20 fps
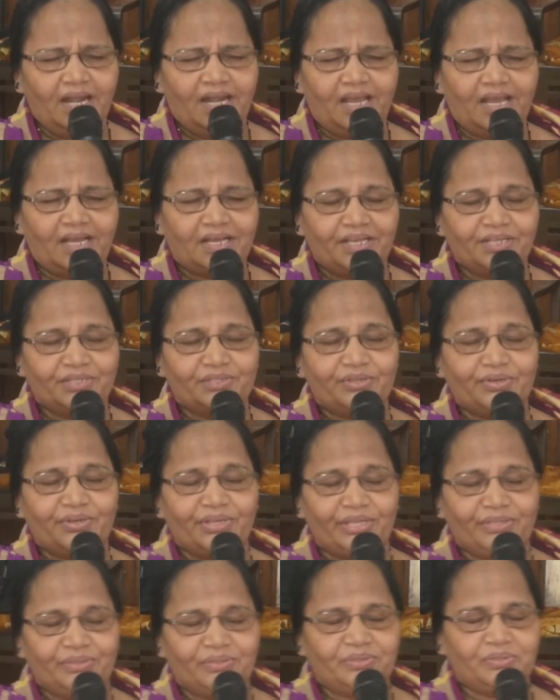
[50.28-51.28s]
నాకైతే
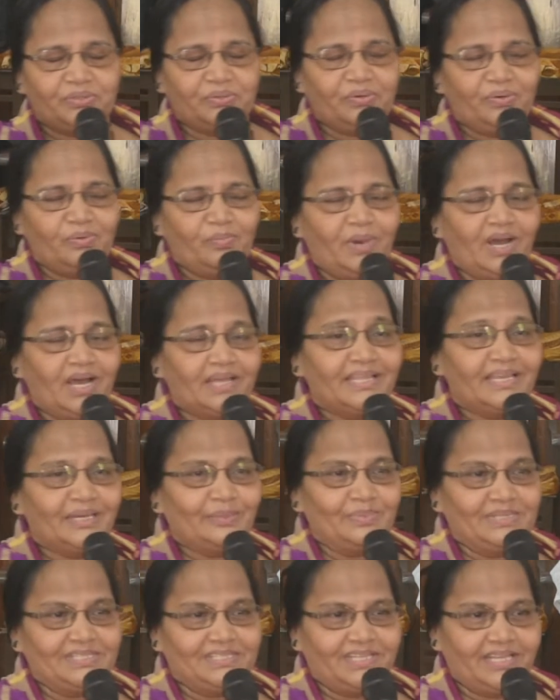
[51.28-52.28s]
ఎంతో బాధ
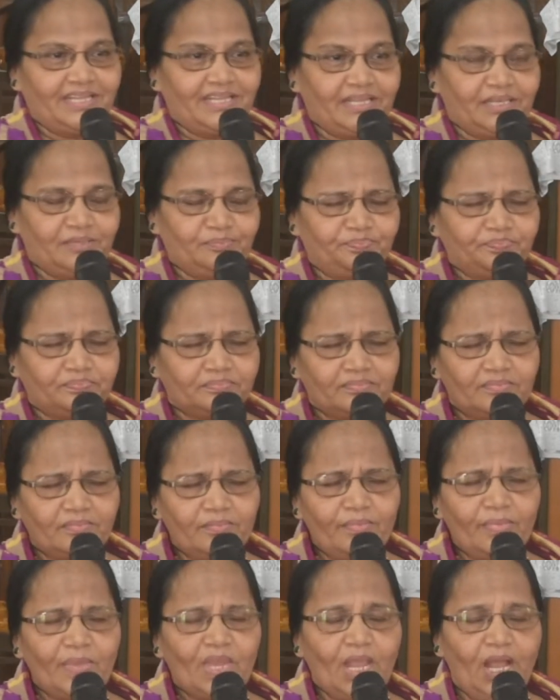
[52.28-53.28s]
అనిపించేది
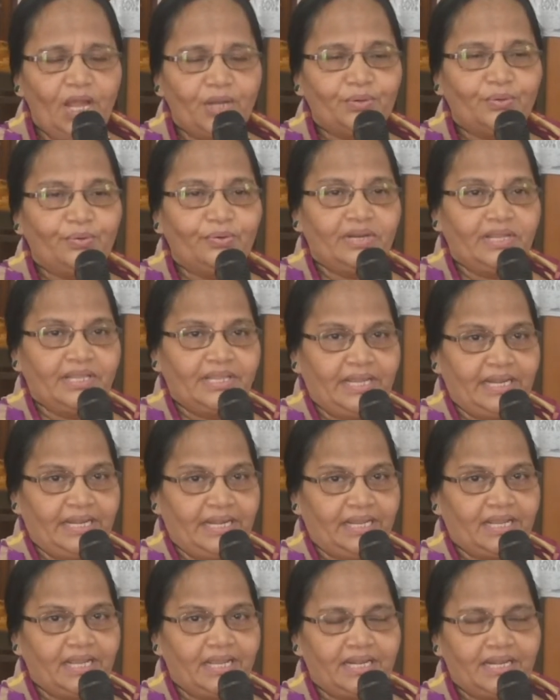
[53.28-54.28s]

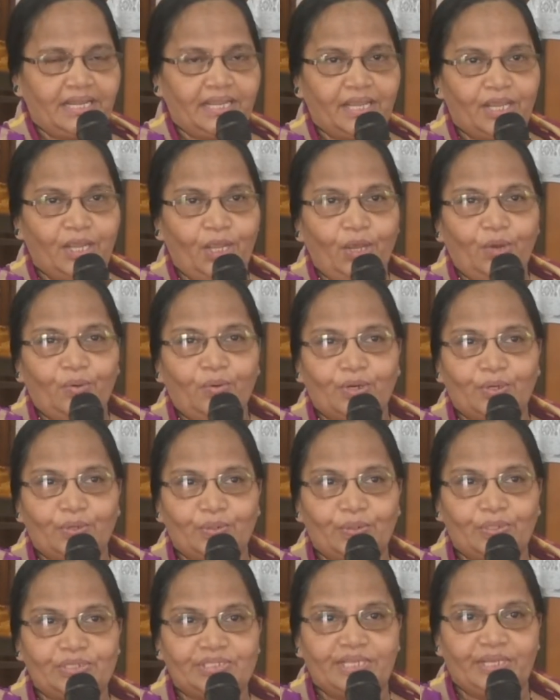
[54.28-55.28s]
అనుకునేదాన్ని కానీ
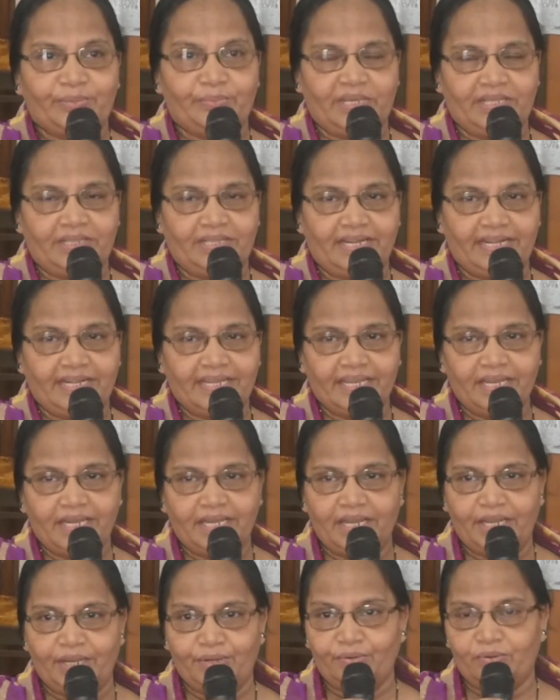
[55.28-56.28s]
ఒకరోజు ఏమైందంటే
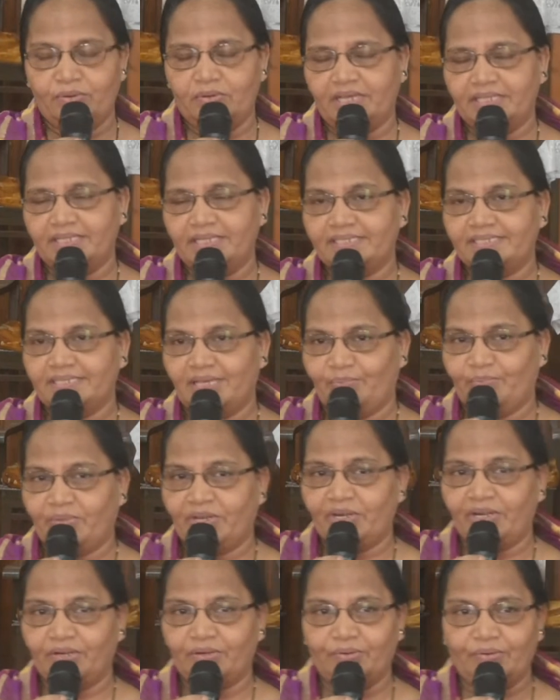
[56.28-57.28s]
నేను అదే
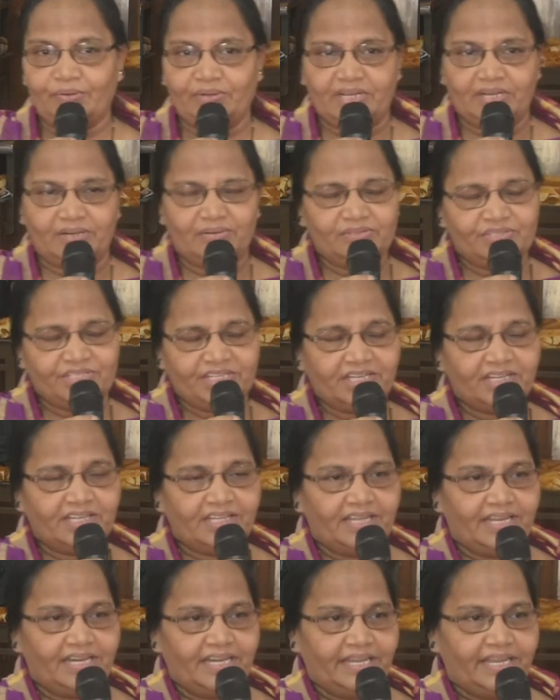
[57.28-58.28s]
సమ్మర్ అనుకుంటాను
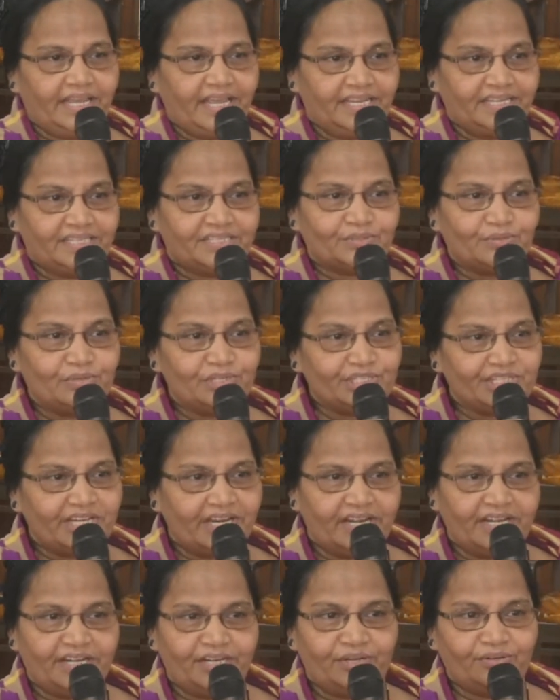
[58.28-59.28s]
చిన్నదాన్ని హై స్కూల్
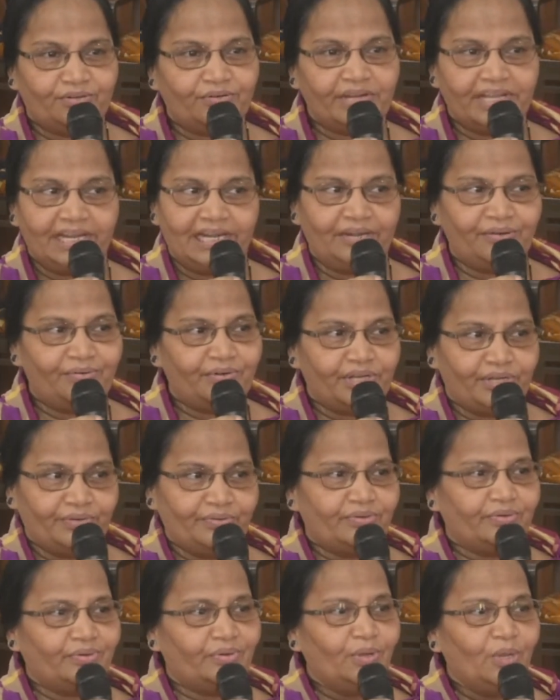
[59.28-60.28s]
స్టాండర్డ్ కూడా వెళ్ళి
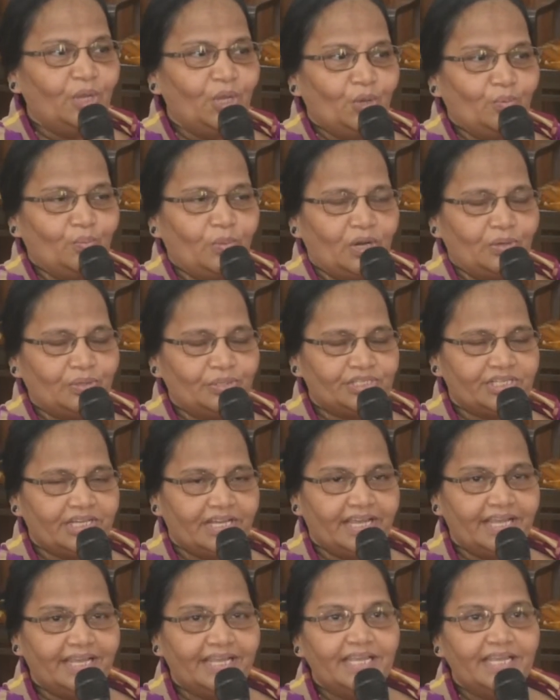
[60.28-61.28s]
ఉంటాను బహుశా